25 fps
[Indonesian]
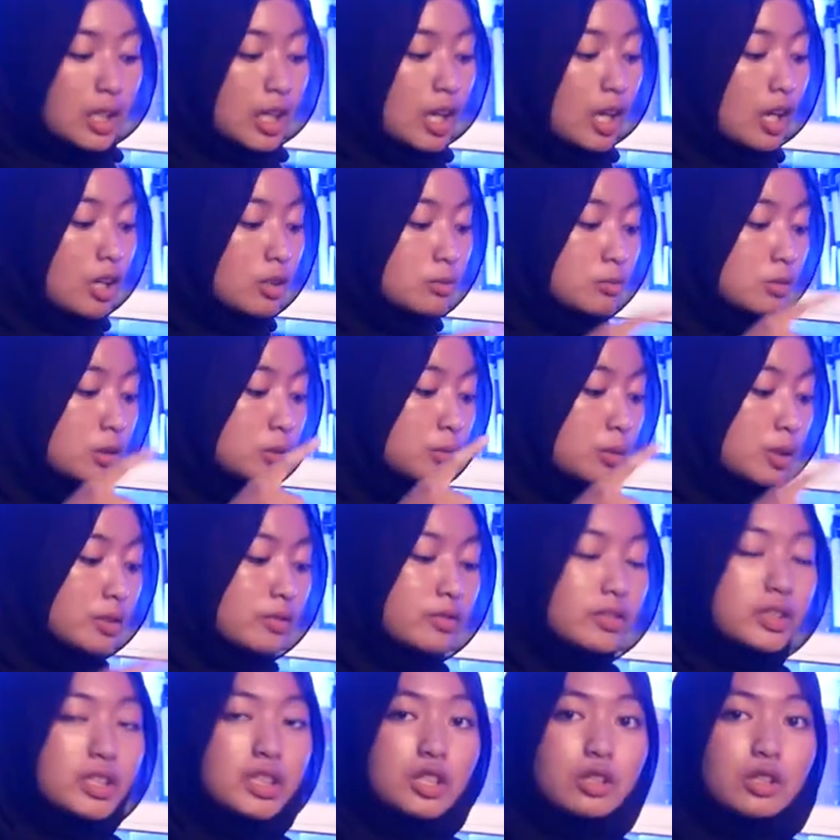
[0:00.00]
Kalau mau buat
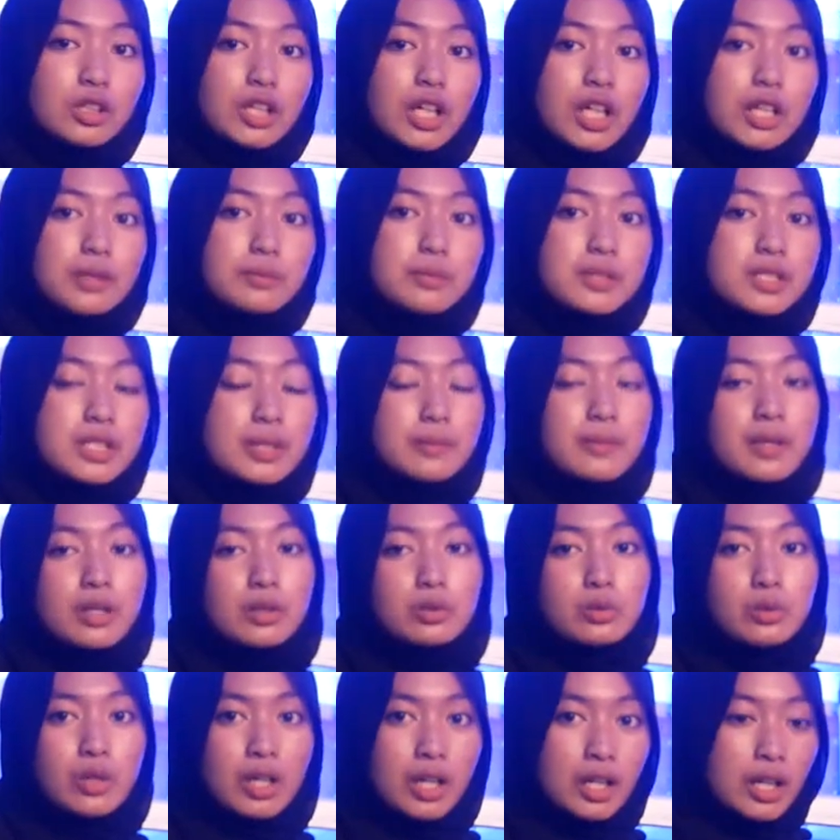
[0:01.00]
video kalian bisa
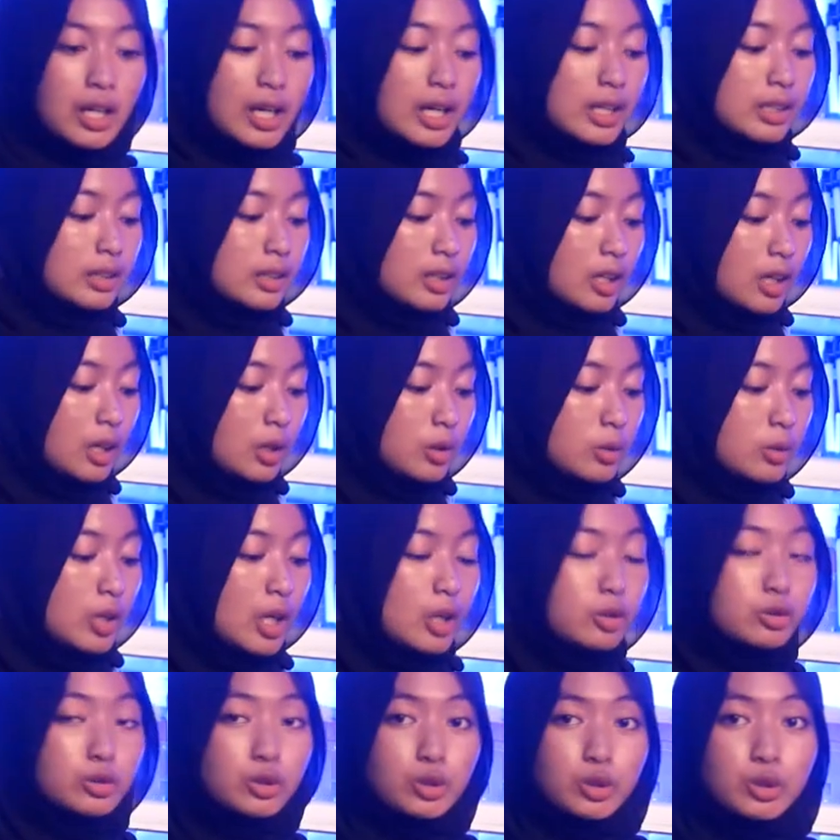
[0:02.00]
manual atau
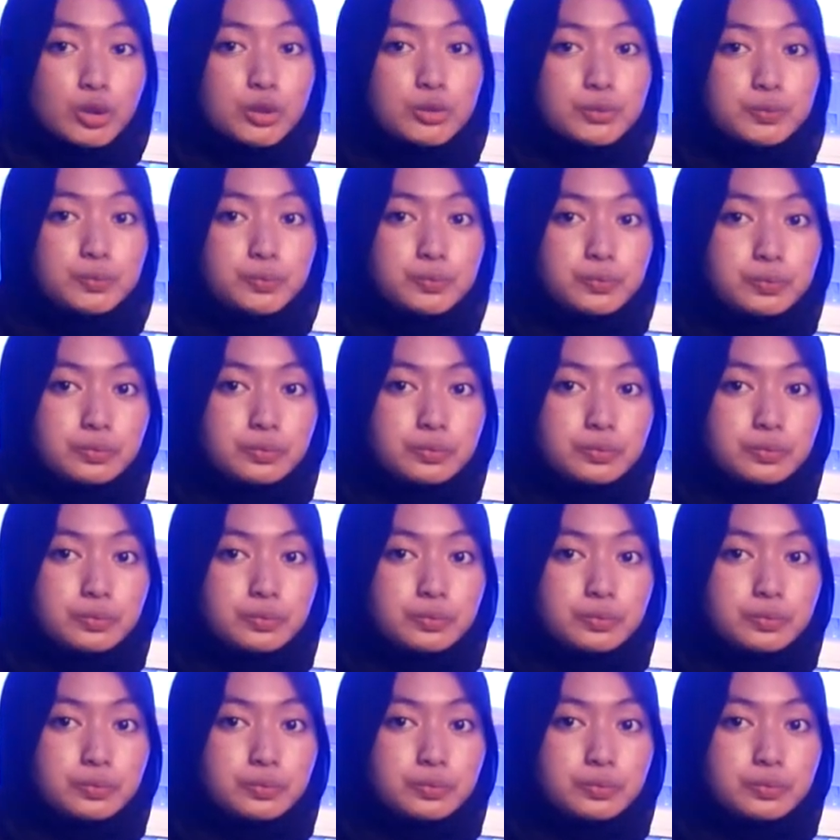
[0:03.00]
auto.